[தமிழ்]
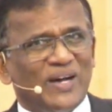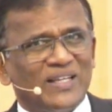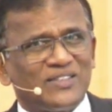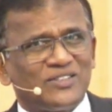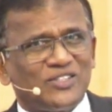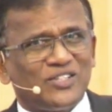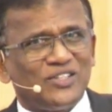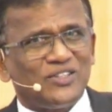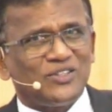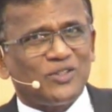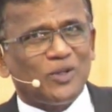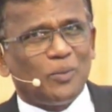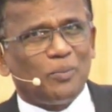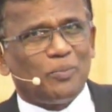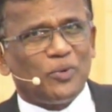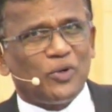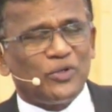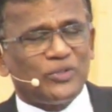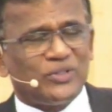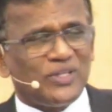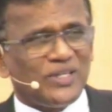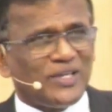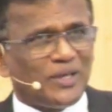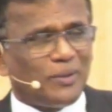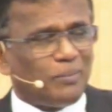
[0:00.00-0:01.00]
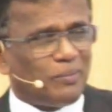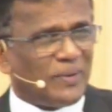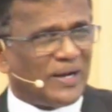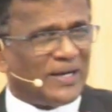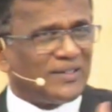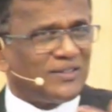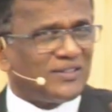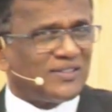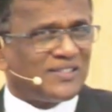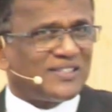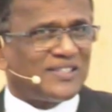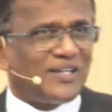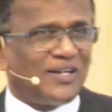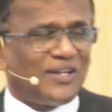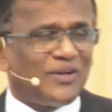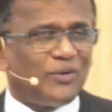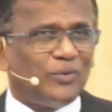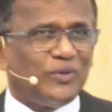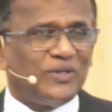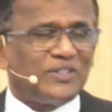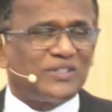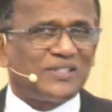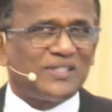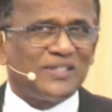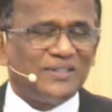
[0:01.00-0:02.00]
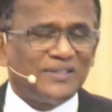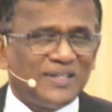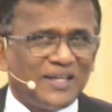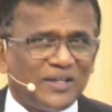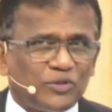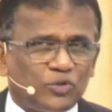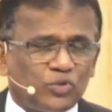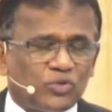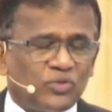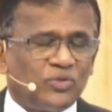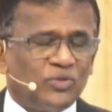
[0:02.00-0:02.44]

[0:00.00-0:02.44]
வாசித்த போது என் மனசில் ஒரு சின்ன